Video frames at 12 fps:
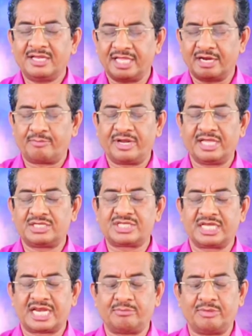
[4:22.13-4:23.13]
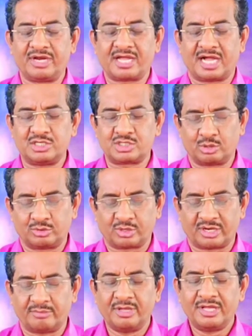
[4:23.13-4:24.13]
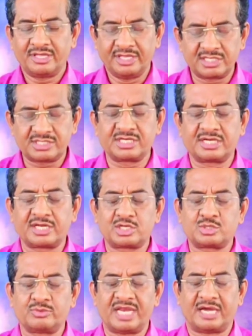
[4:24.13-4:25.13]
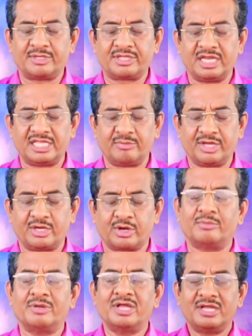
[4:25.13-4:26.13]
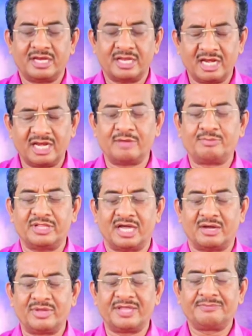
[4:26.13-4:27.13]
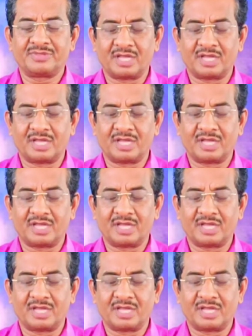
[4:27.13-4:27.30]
இறப்படியே செய்கிற அன்பிற்காய் ஸ்தோத்திரம் இயேசு கிறிஸ்துவின் நாமத்தில் ஜபிக்கிறோம் நல்ல பிதாவே